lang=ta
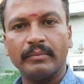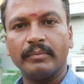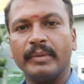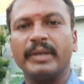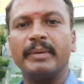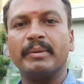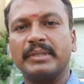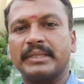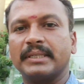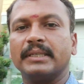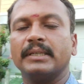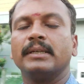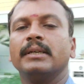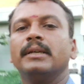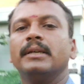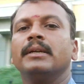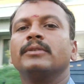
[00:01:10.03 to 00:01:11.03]
மினி பஸ்ஸு
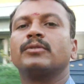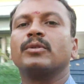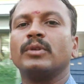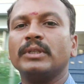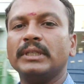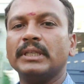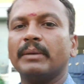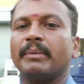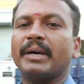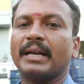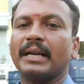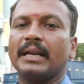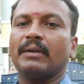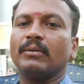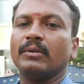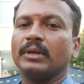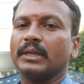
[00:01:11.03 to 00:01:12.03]
ஸோ இந்த
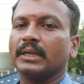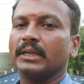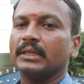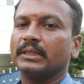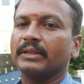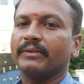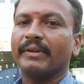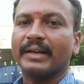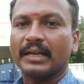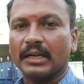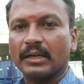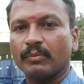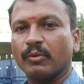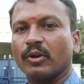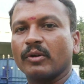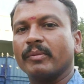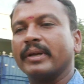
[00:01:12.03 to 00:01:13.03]
மாதிரிலாம் உங்களுக்கு திருவேற்காடு
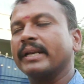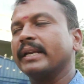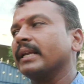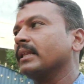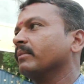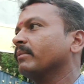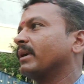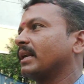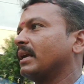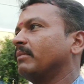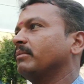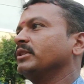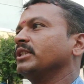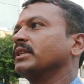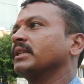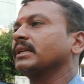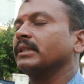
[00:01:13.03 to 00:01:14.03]
போகிற மாதிரி இந்த மாதிரிலாம்
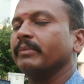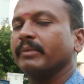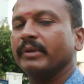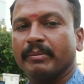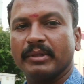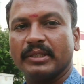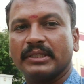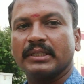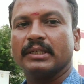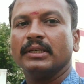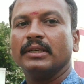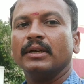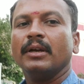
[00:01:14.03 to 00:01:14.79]
அமைஞ்சிருக்கு அந்த மினி பஸ்ஸு